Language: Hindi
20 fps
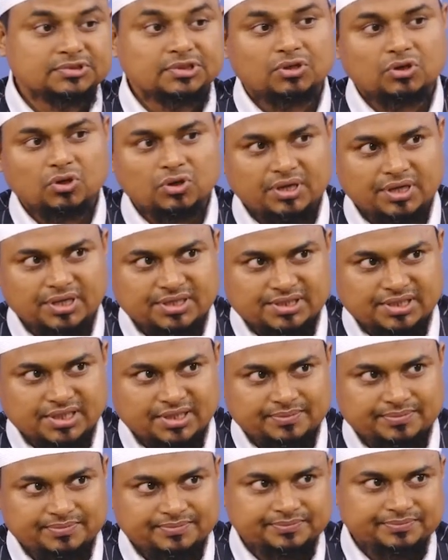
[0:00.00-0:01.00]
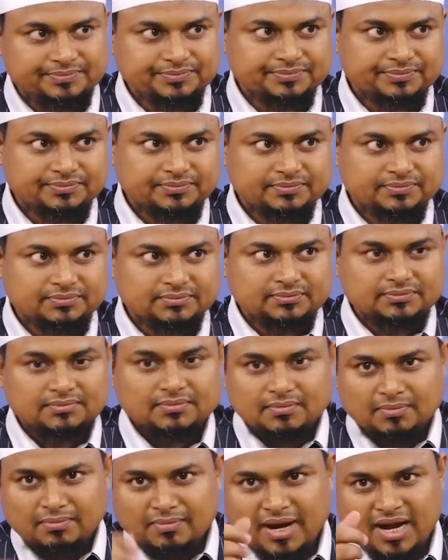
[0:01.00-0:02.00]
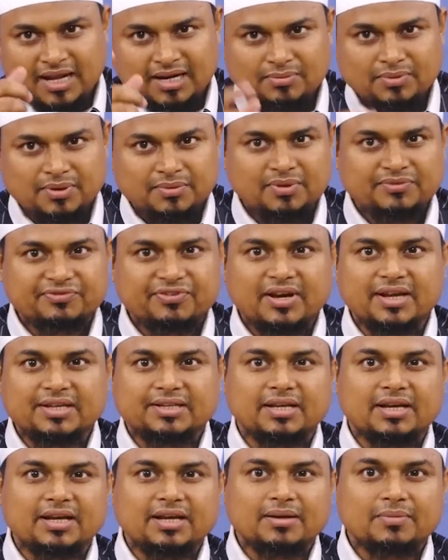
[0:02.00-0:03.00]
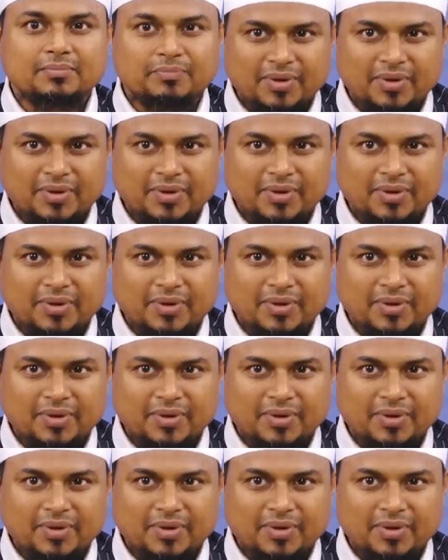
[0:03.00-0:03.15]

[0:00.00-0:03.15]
गौर कीजिए आप माल में भी फायदा